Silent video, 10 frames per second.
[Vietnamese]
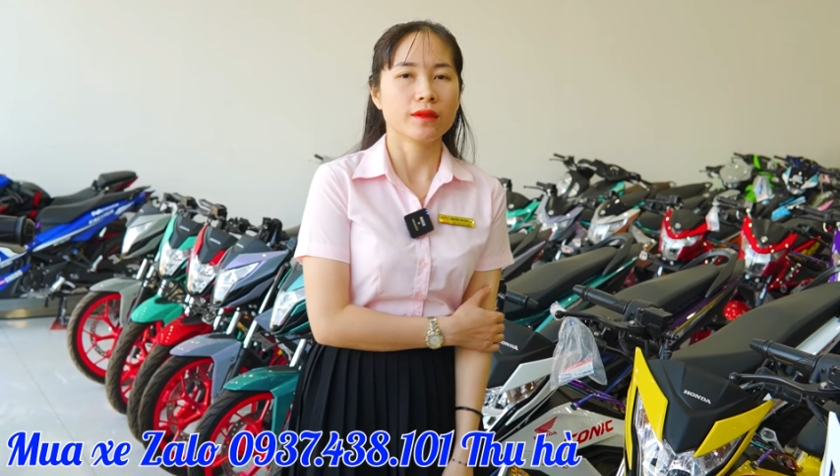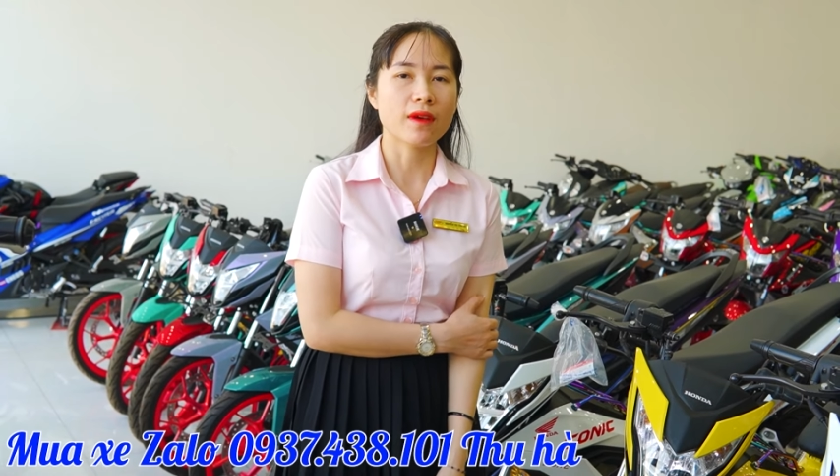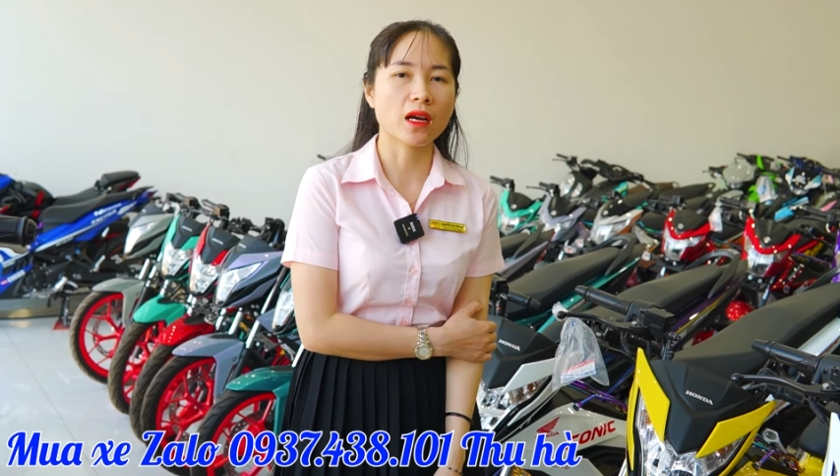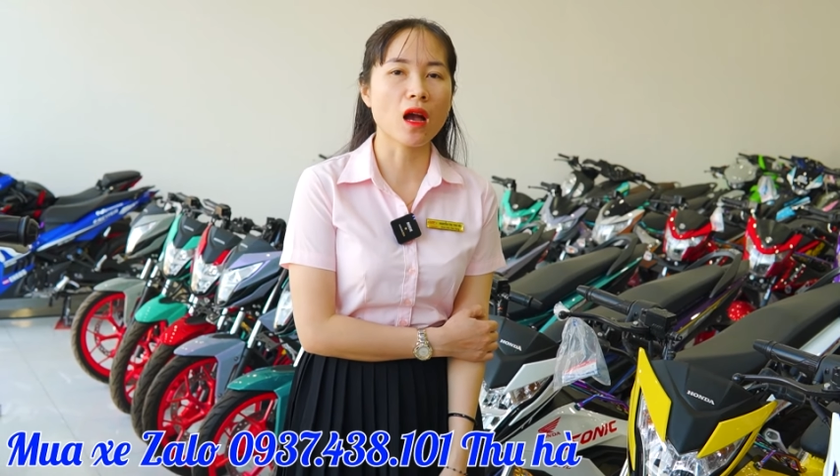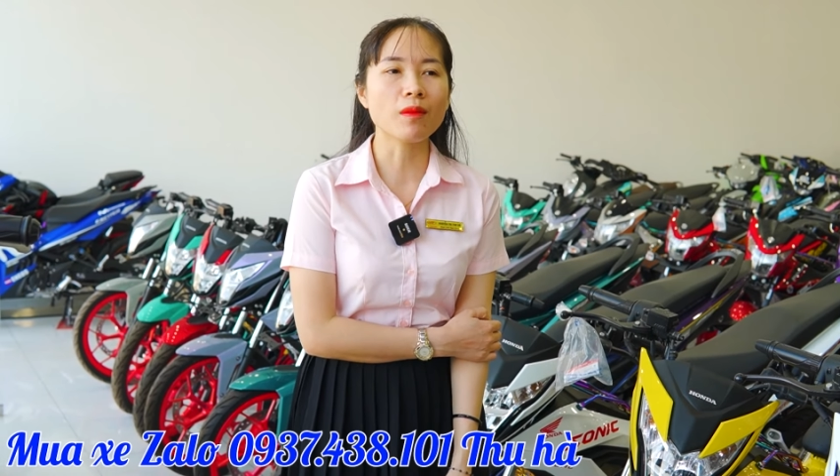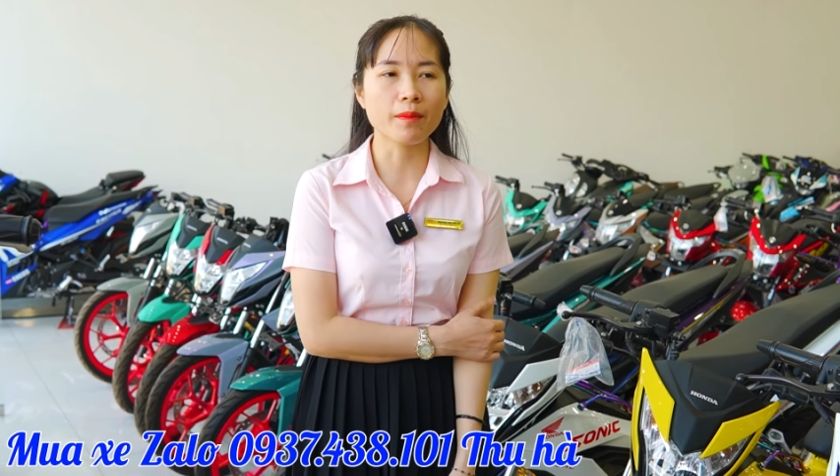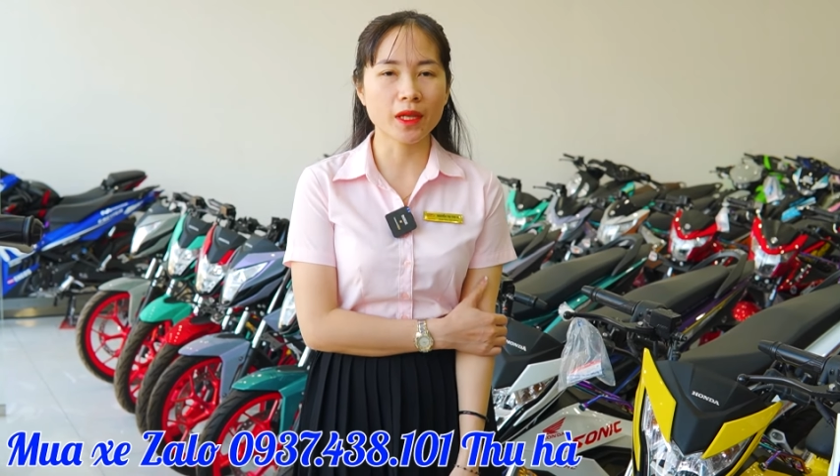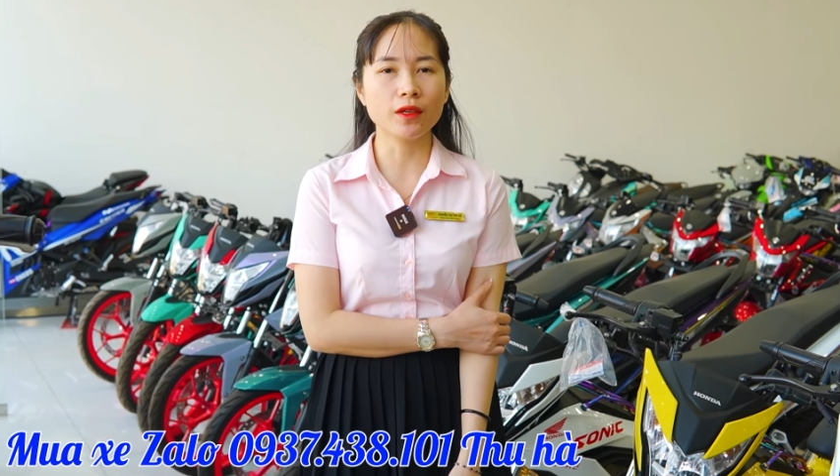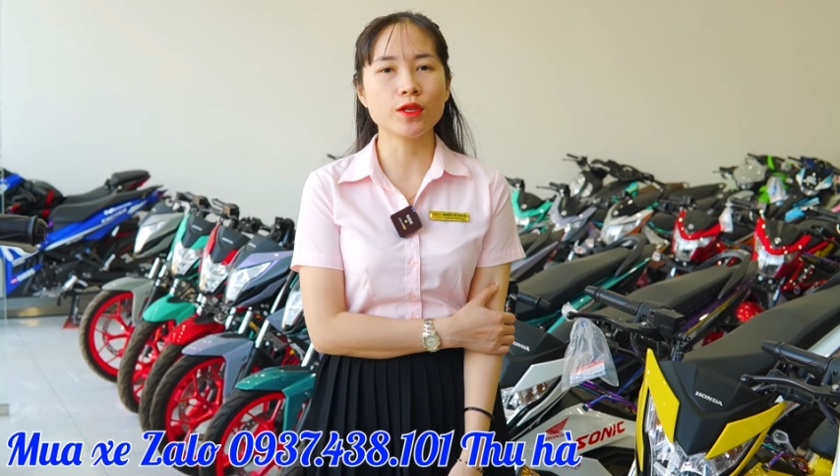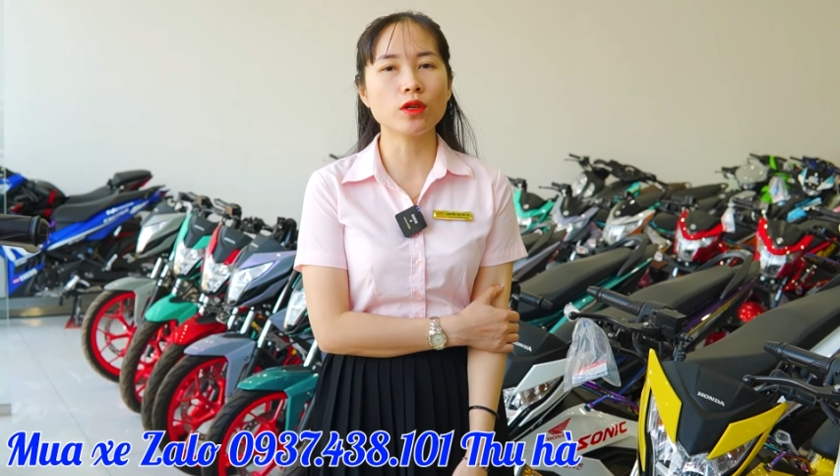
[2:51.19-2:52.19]
và góp thì
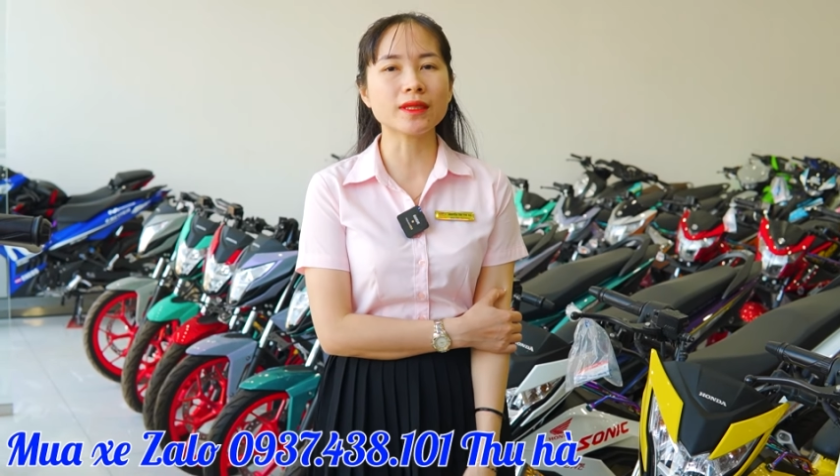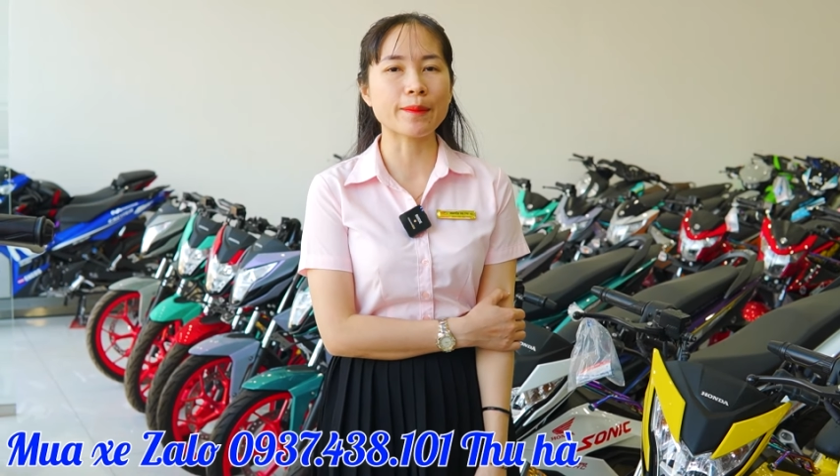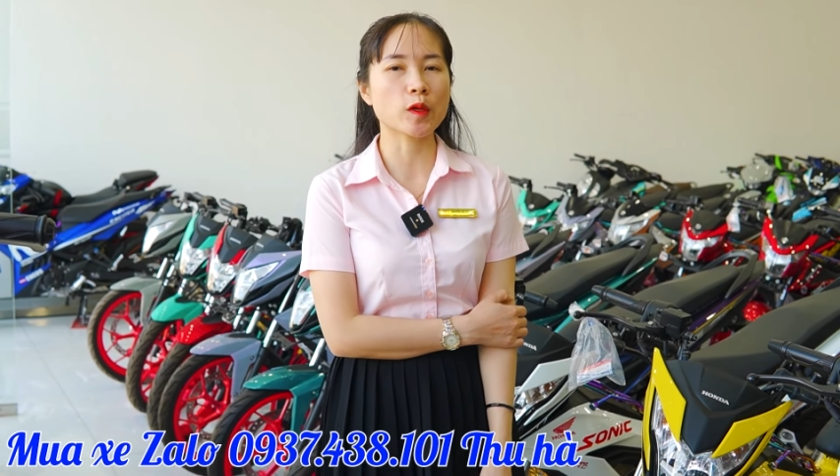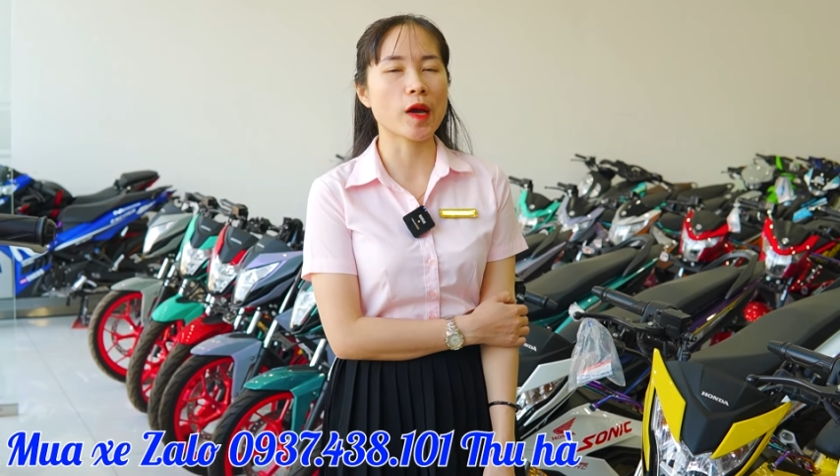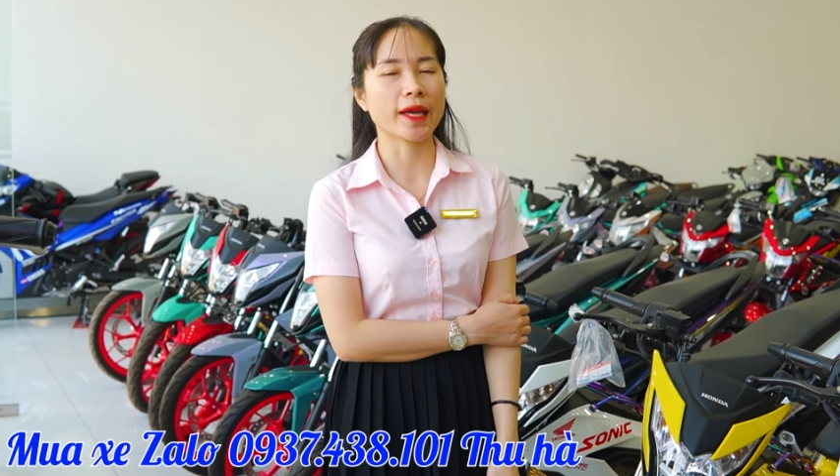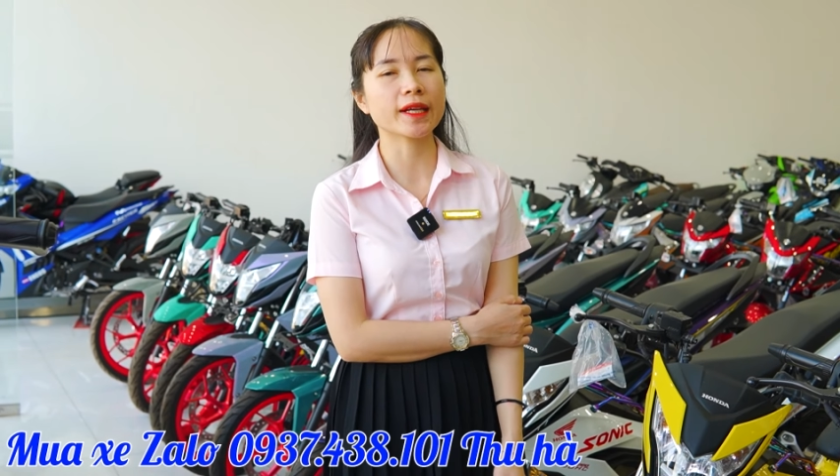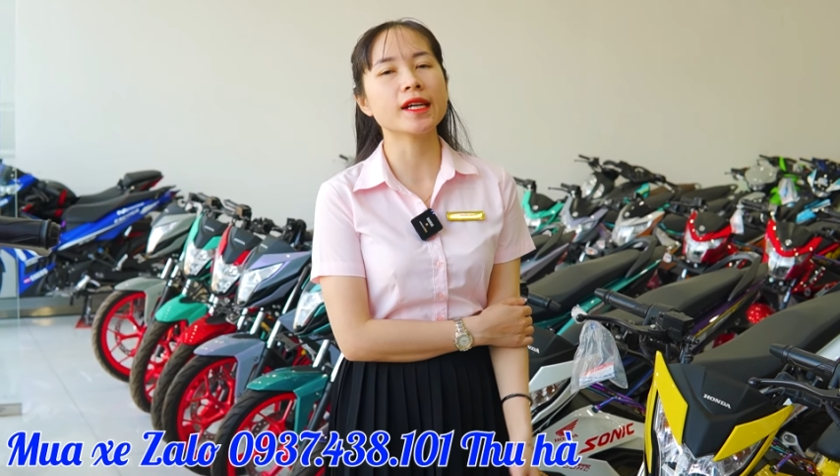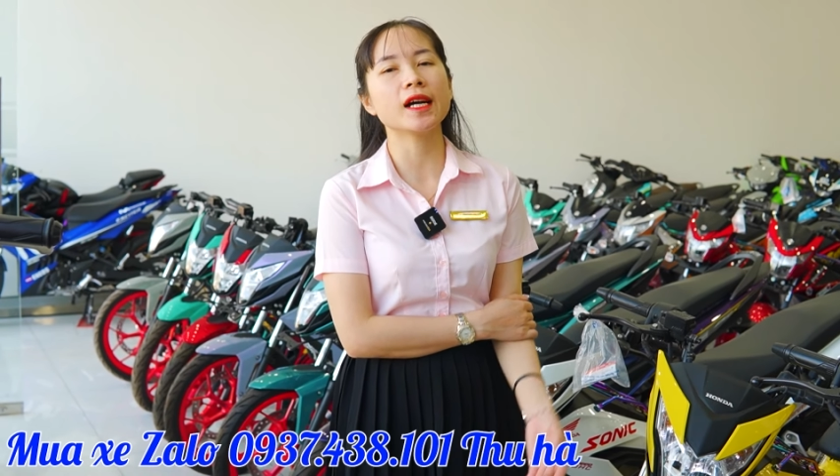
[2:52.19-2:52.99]
mình đưa trước tầm khoảng